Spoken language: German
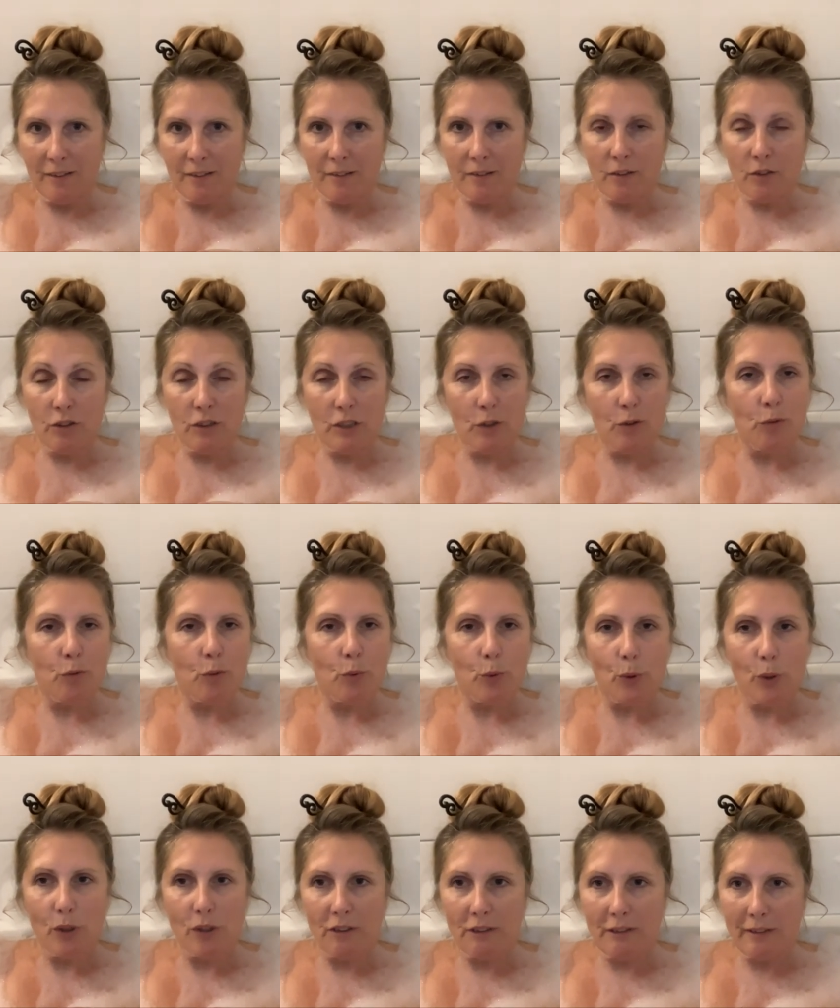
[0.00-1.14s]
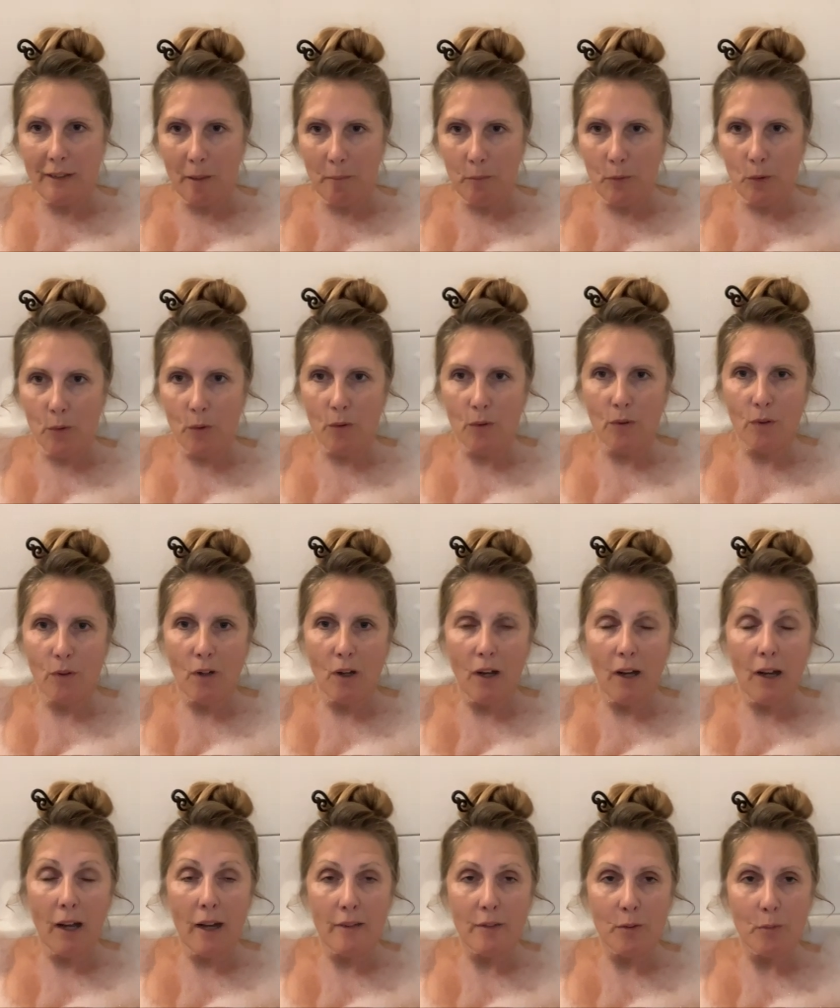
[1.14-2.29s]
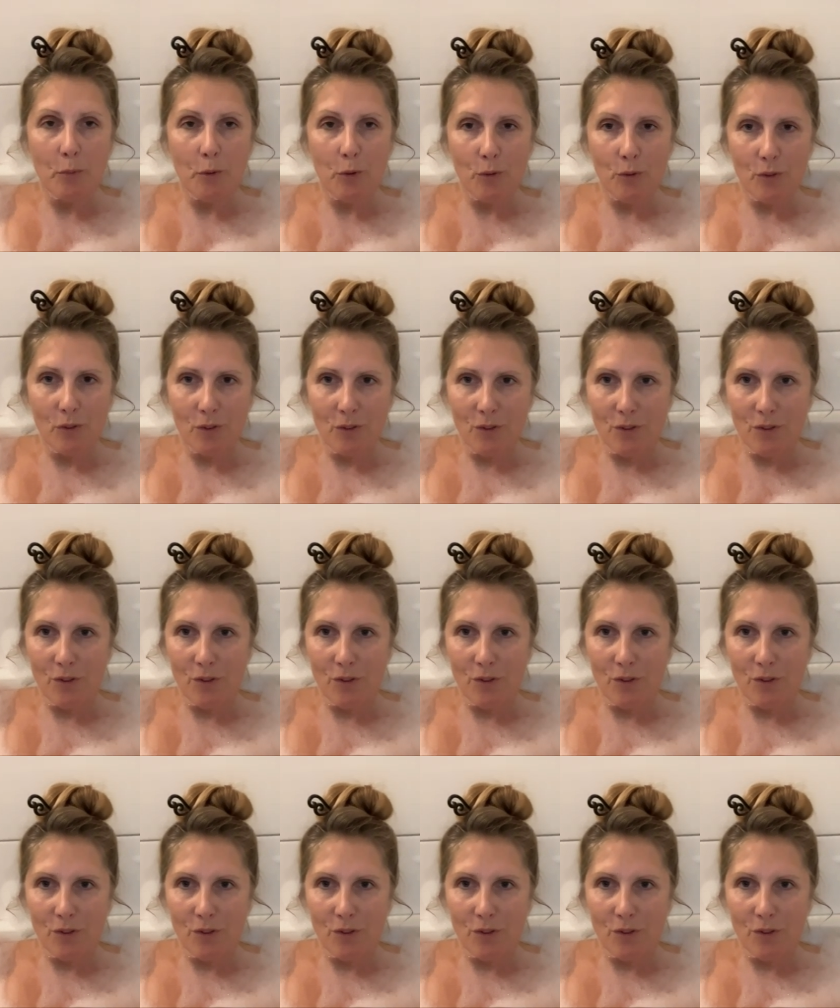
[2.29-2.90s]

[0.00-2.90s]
Das steht für Sammlung, Atmung,